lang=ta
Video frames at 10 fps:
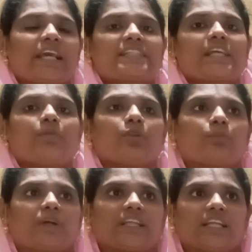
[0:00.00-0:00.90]
எக்ஸாம்பிளுக்கு
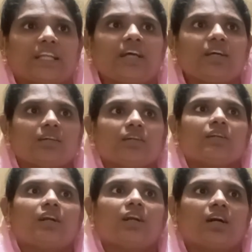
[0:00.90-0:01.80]
பார்த்தீங்கன்னா
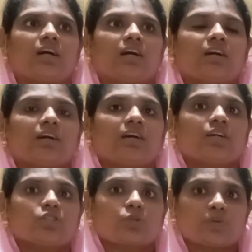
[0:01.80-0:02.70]

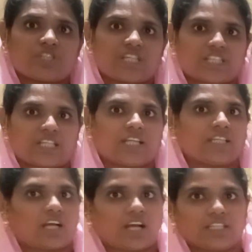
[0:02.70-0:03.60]
சுவிசேஷங்கள்
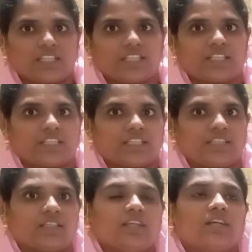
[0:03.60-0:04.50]
நான்கு
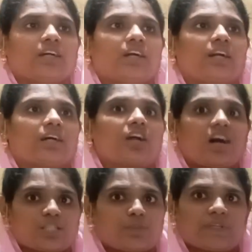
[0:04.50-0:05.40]
இருக்குது
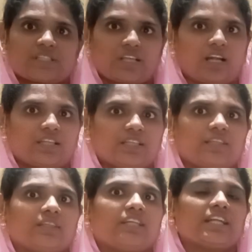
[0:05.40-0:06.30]
காஸ்பல்ஸ் நாலு
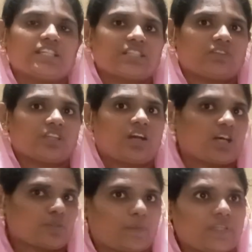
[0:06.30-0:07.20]
இங்கிலீஷில் வந்து
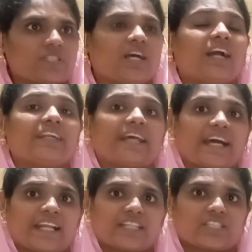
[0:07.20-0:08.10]
காஸ்பல்ஸ்
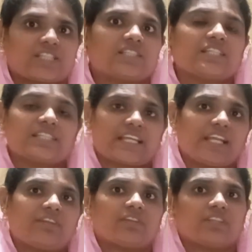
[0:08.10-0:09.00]
டைரக்ஷன்
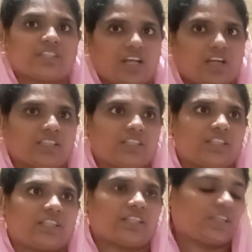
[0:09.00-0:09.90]
திசைகள் வந்து நான்கு
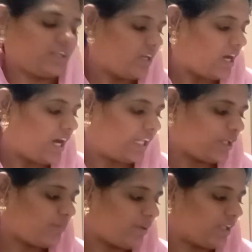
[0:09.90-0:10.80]
இருக்குது
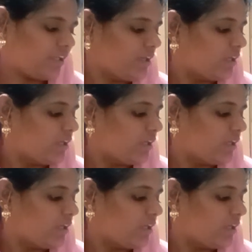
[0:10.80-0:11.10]
அதே மாதிரி